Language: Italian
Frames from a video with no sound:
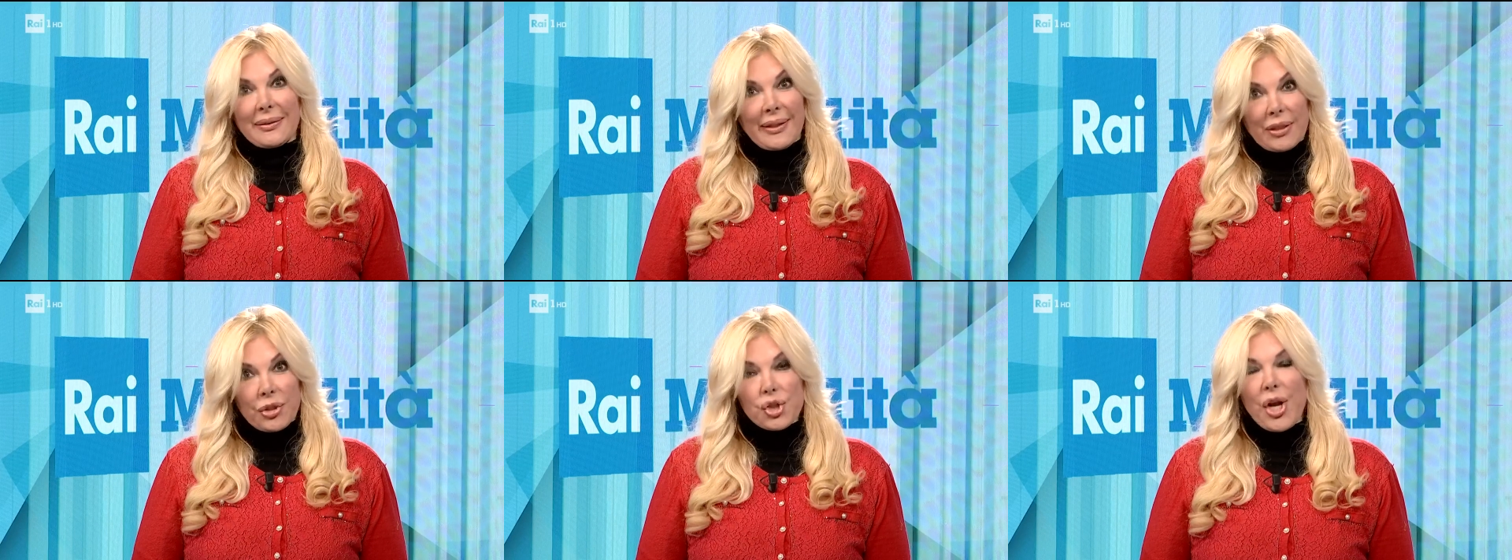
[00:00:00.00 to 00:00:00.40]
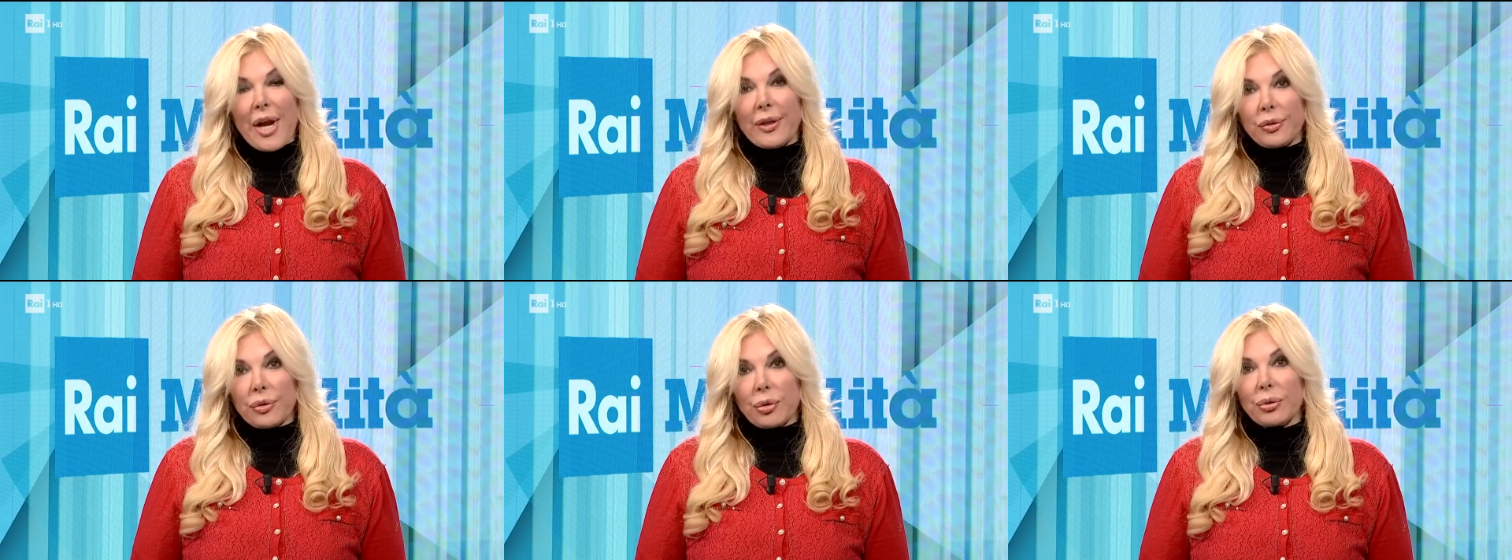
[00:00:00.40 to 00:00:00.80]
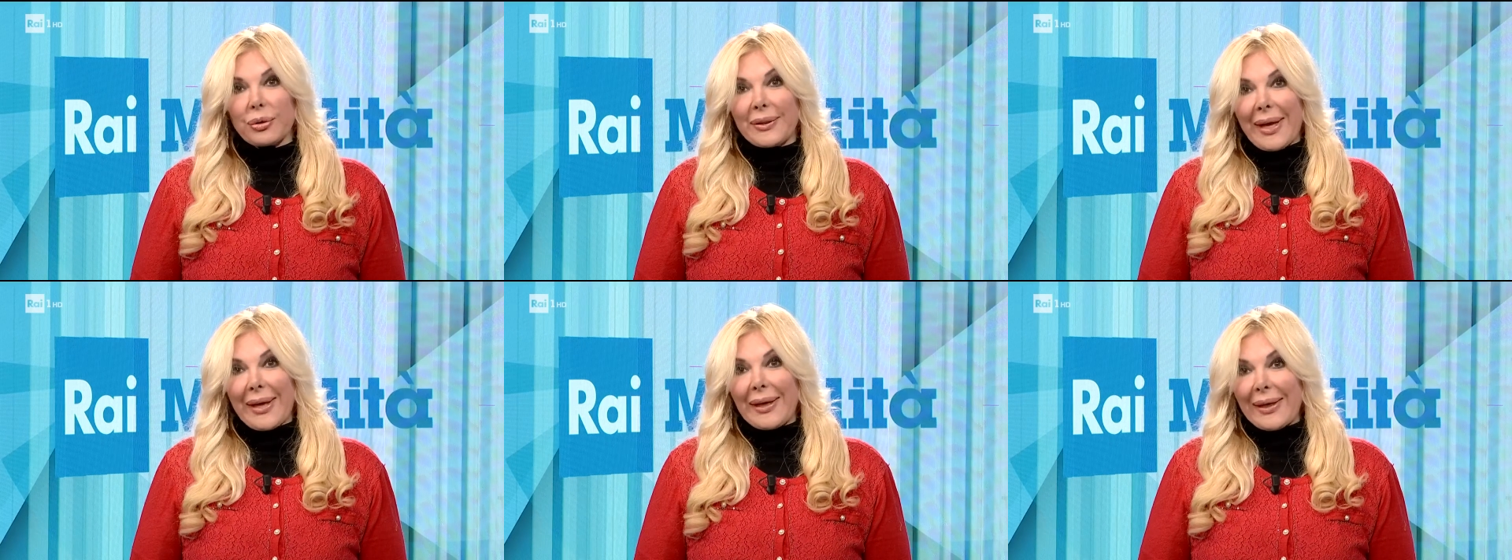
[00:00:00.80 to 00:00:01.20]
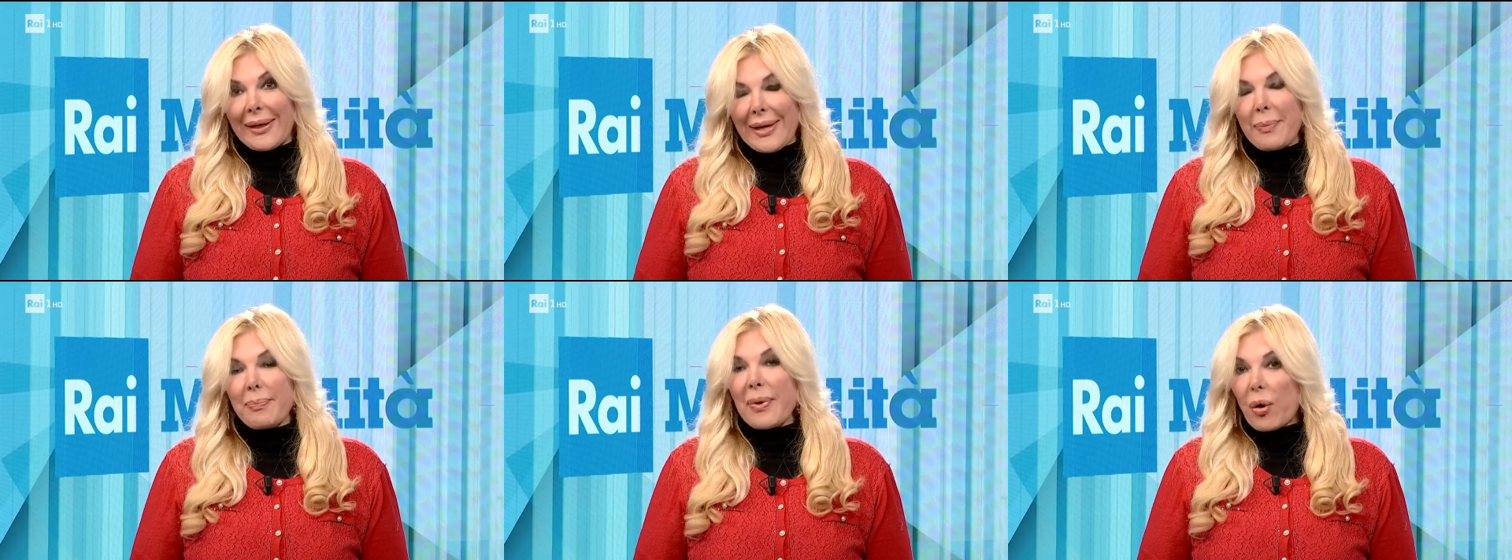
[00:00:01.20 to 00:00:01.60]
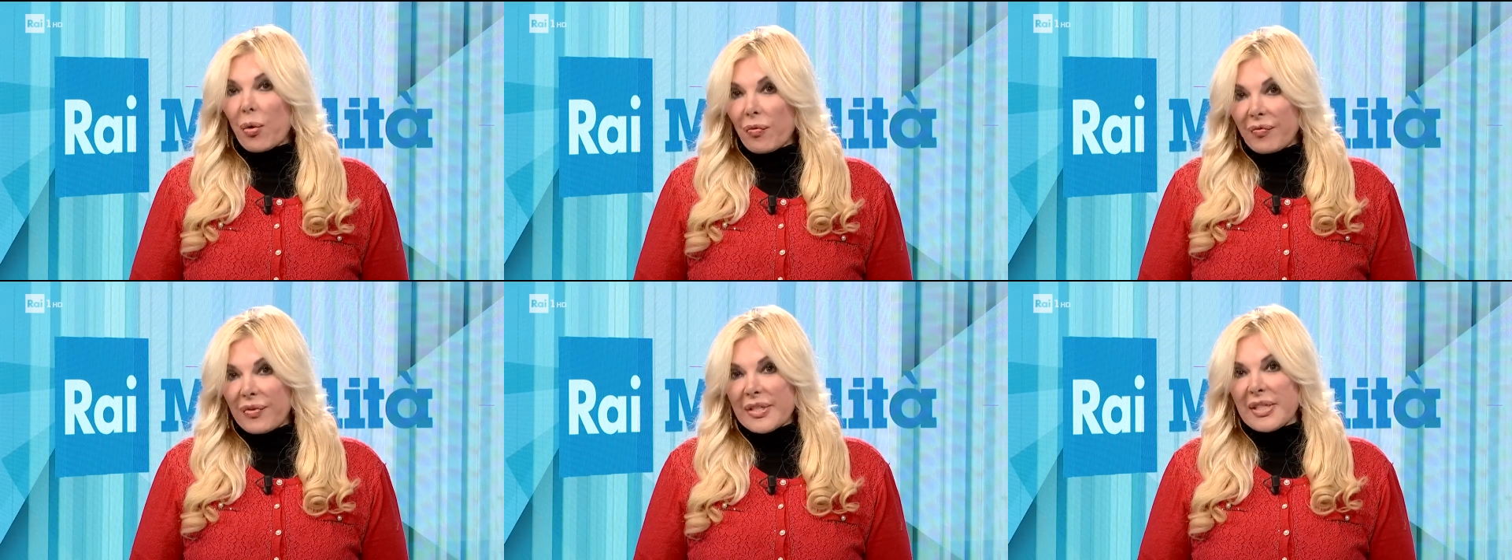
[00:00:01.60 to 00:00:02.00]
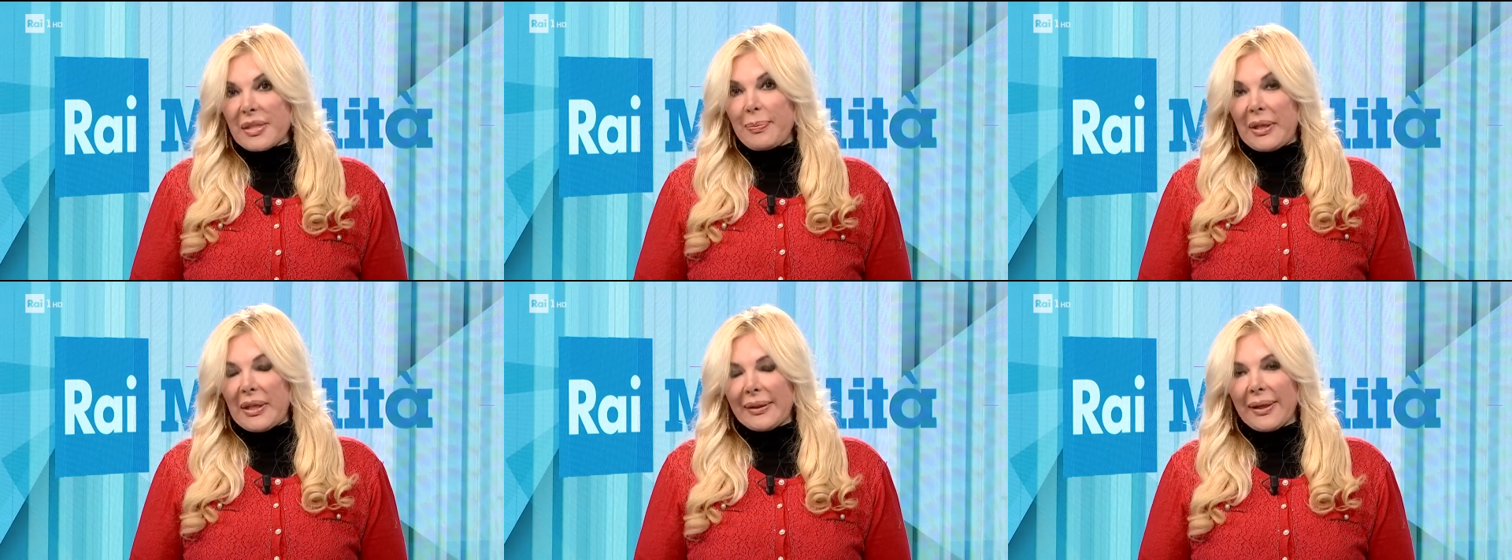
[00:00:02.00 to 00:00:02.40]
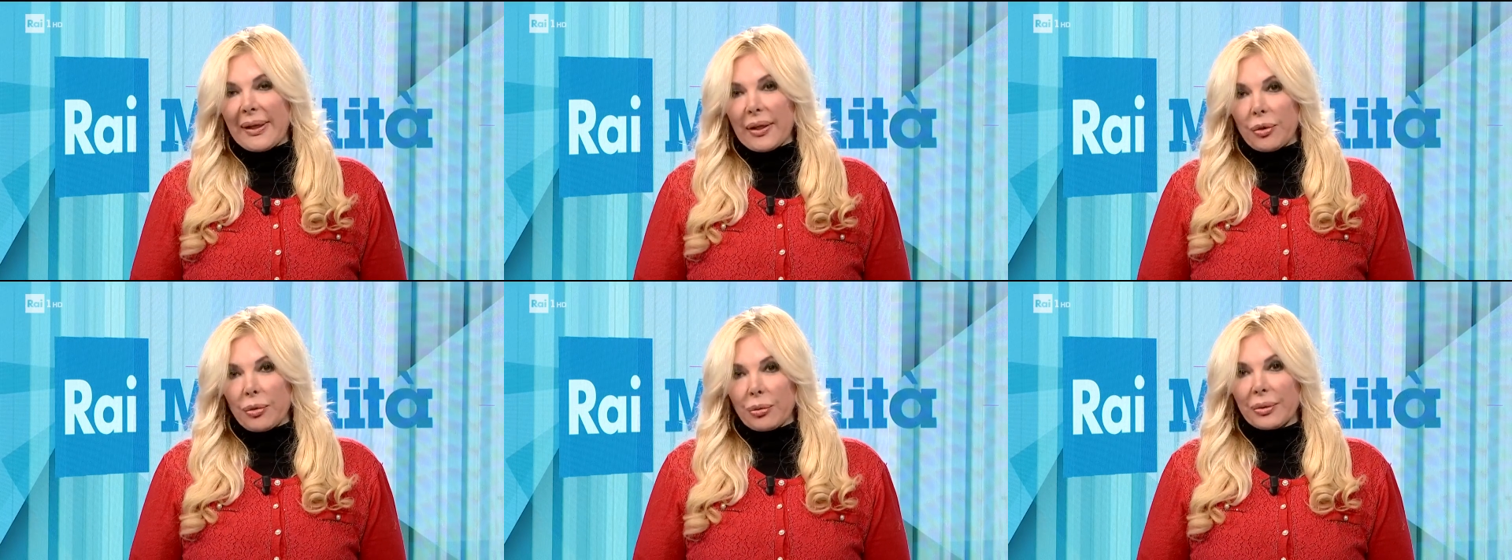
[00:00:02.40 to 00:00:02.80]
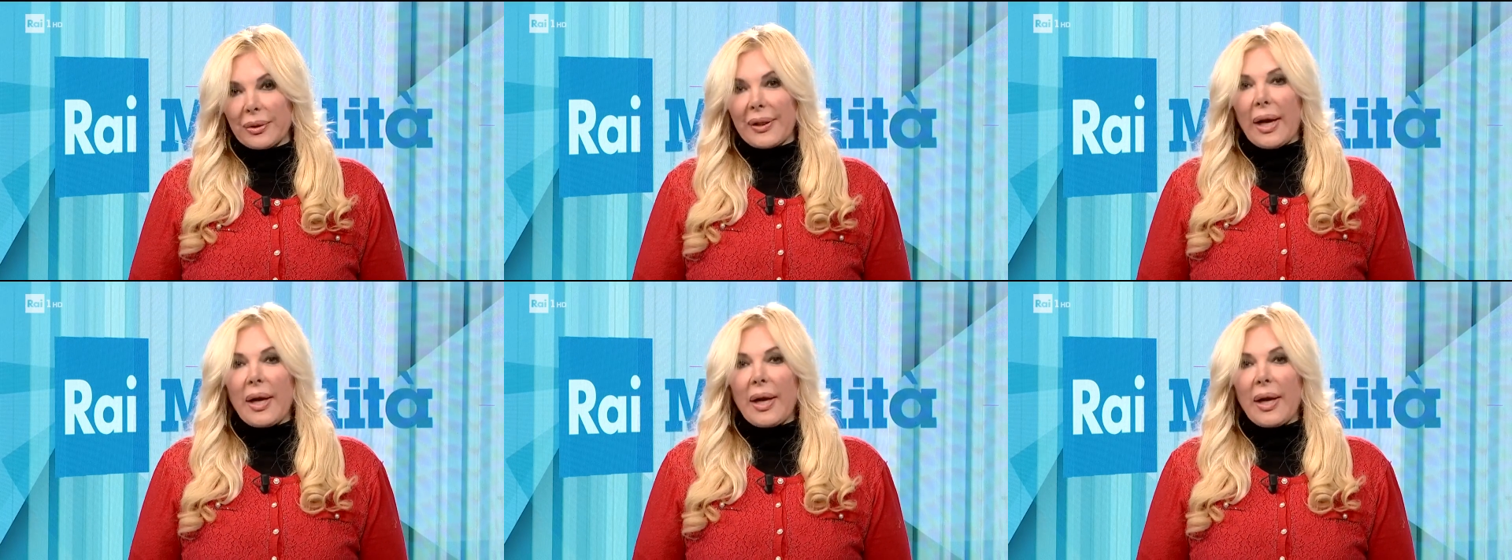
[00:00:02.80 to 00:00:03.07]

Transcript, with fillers: del centro dalla nebbia con visibilità ridotta.